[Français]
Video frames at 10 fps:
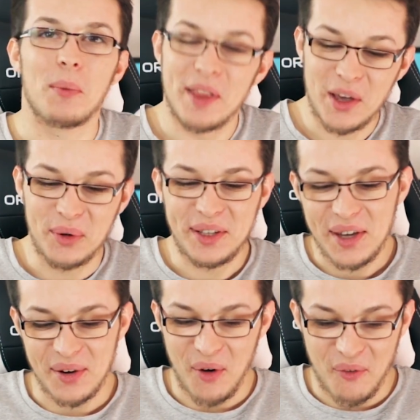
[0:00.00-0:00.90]
Donc maintenant,
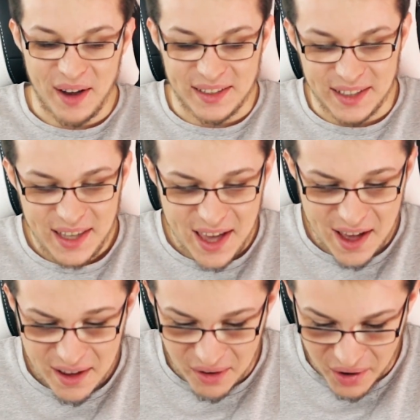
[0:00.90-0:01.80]
écoutez, euh, on va essayer.
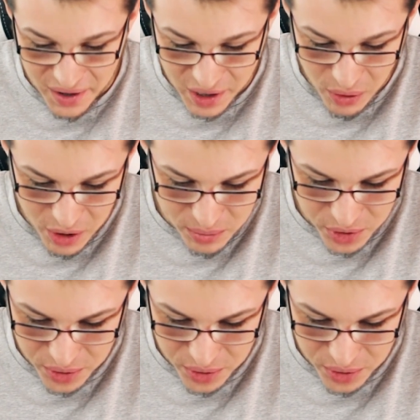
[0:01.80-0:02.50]
Hein. Il y a quoi comme